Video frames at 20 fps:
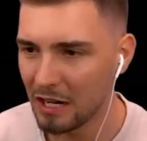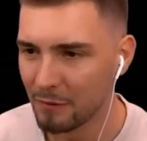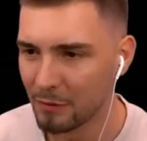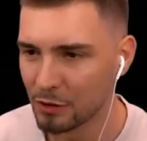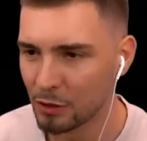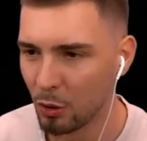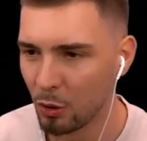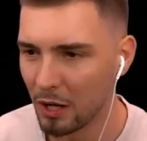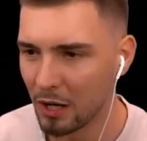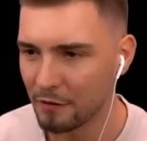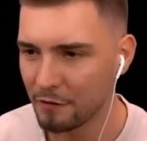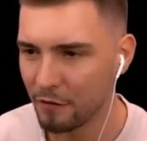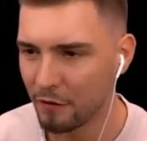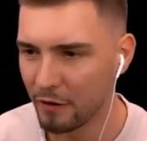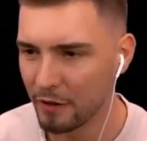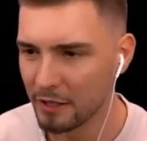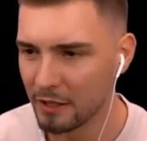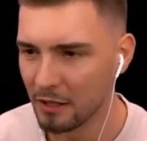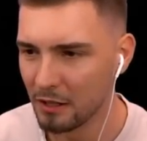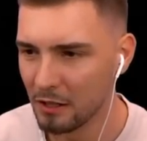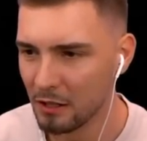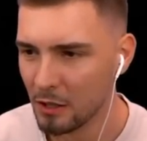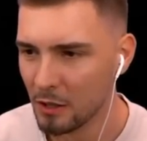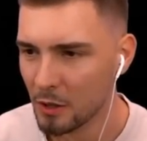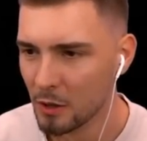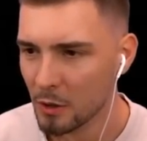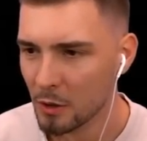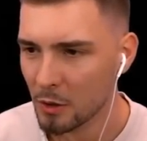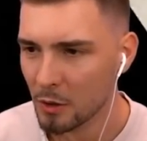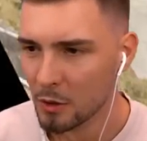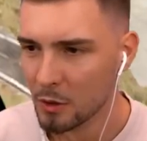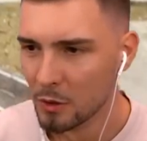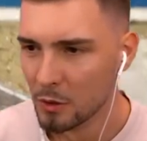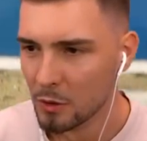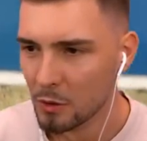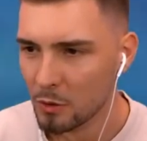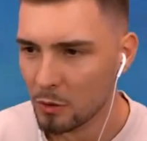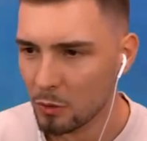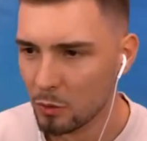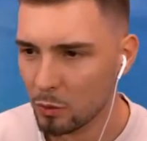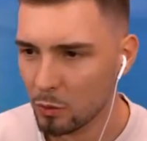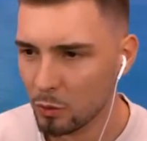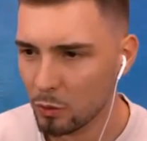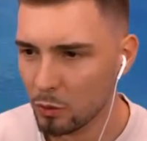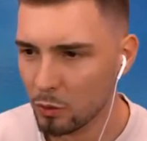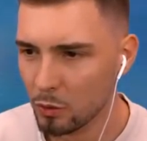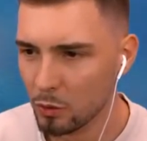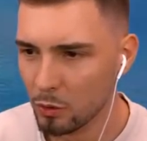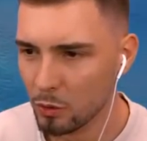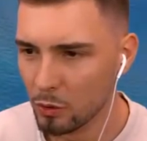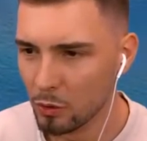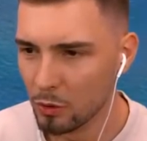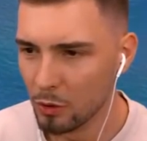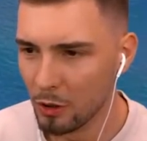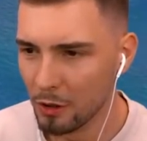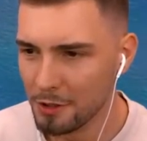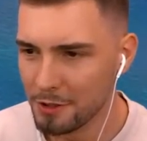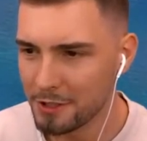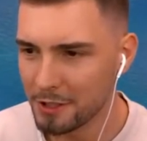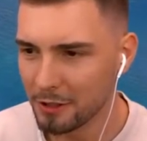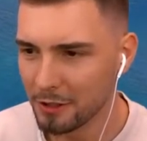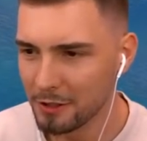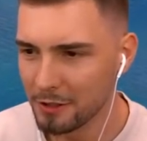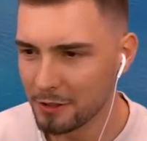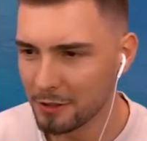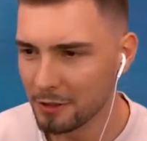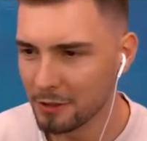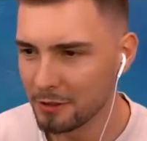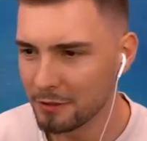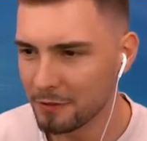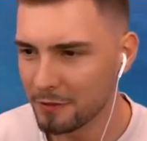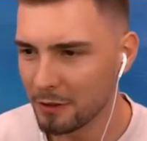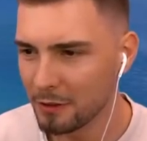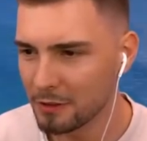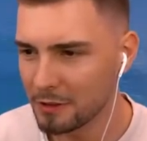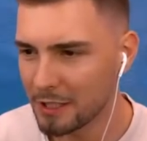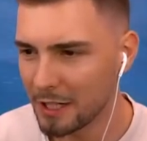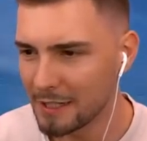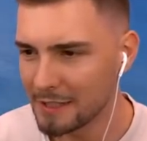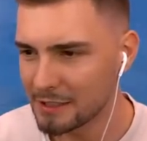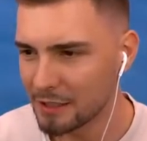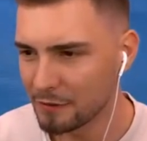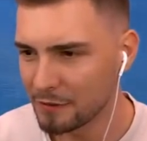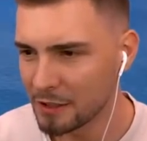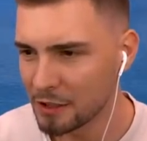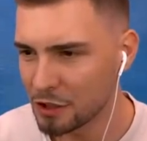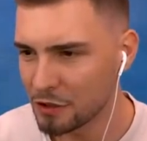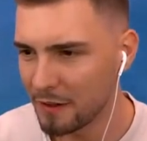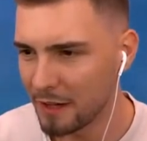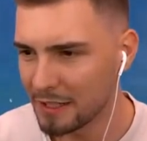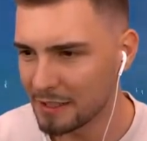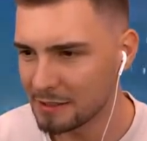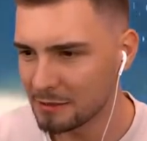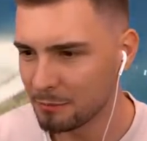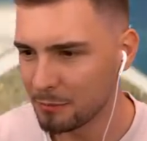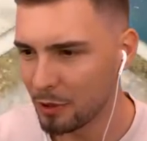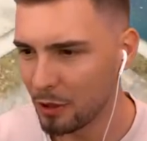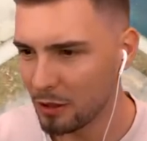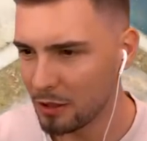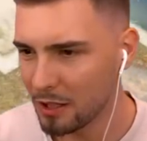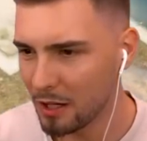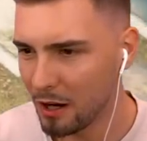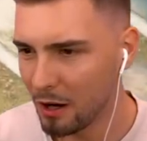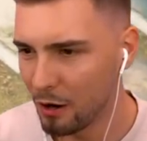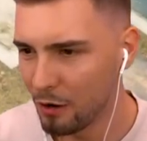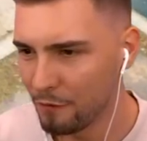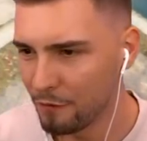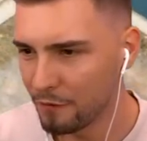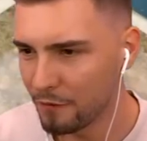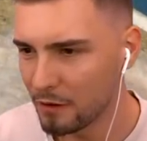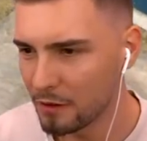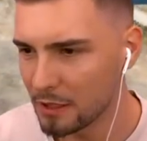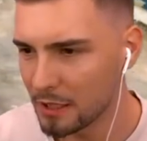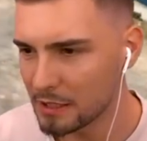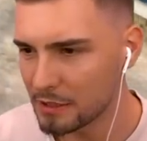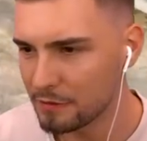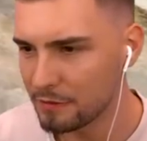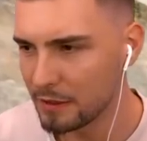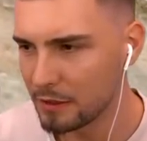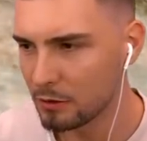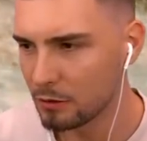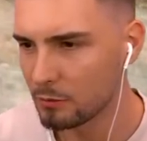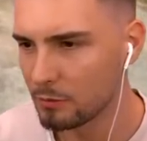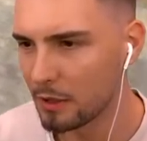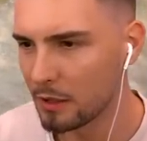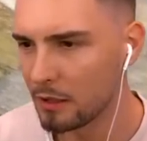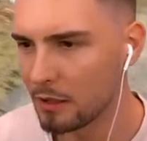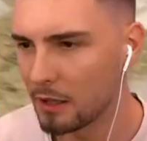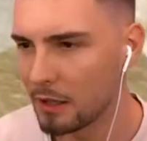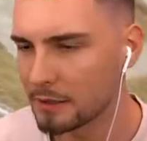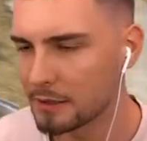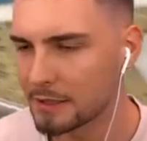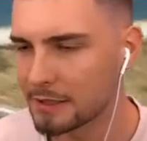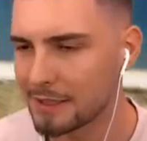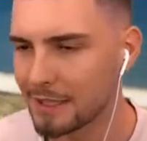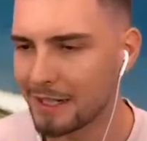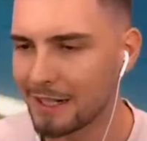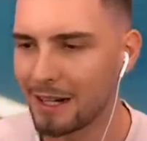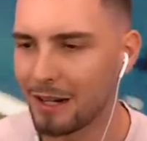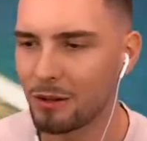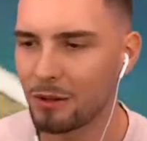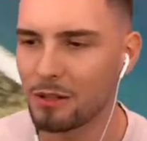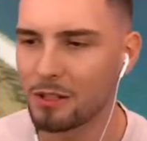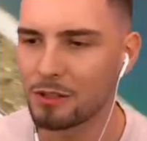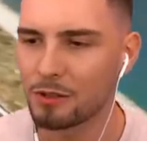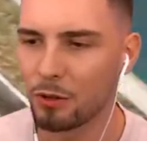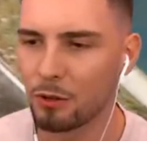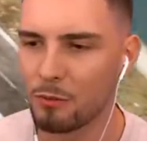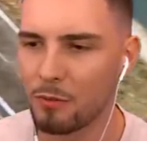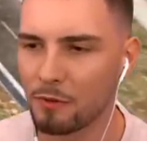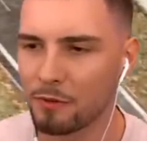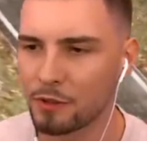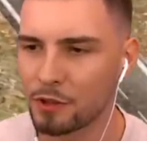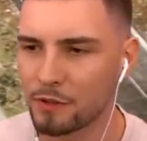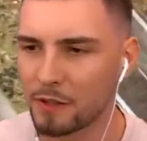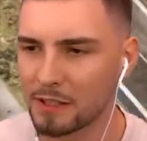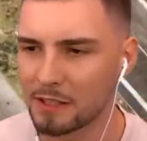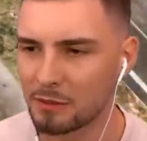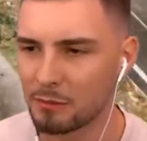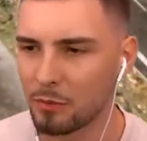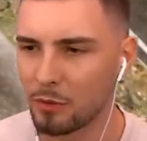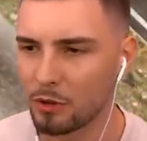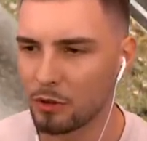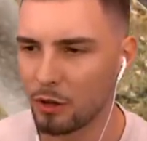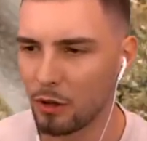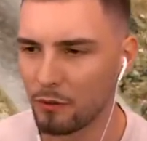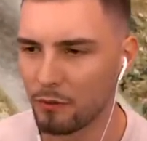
Motorrad, Freunde. Puh und, und, und, und kannst auf den schwarzen Block rauf und es fliegt rüber. Also es kann auch noch nicht oben auf den schwarzen Block rauf,